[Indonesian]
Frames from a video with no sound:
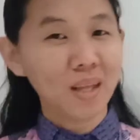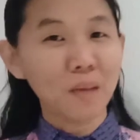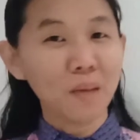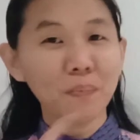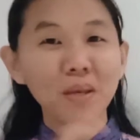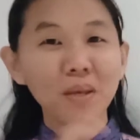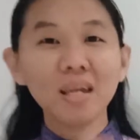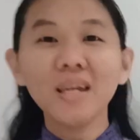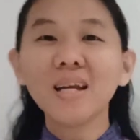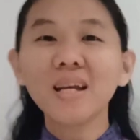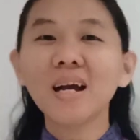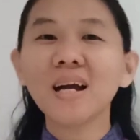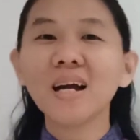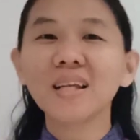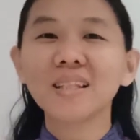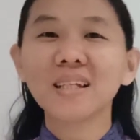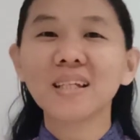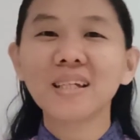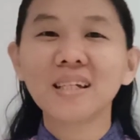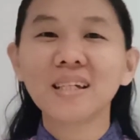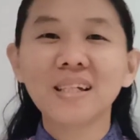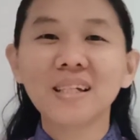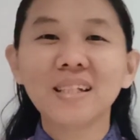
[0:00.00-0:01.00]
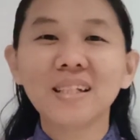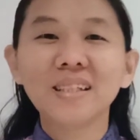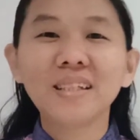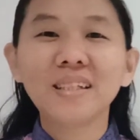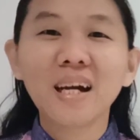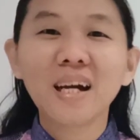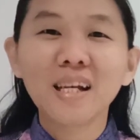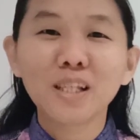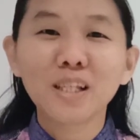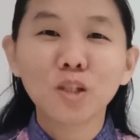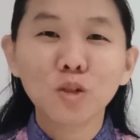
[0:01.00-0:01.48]
Tapi ingat,
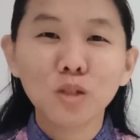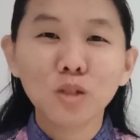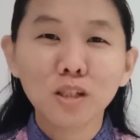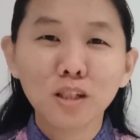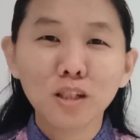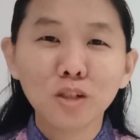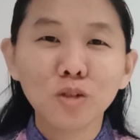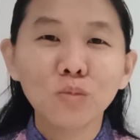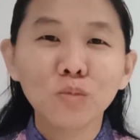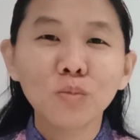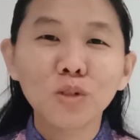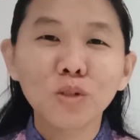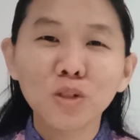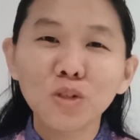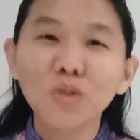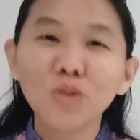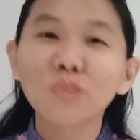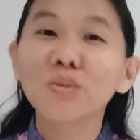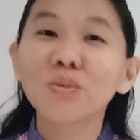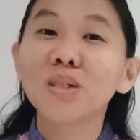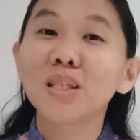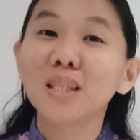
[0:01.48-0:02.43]
jangan senyum-senyum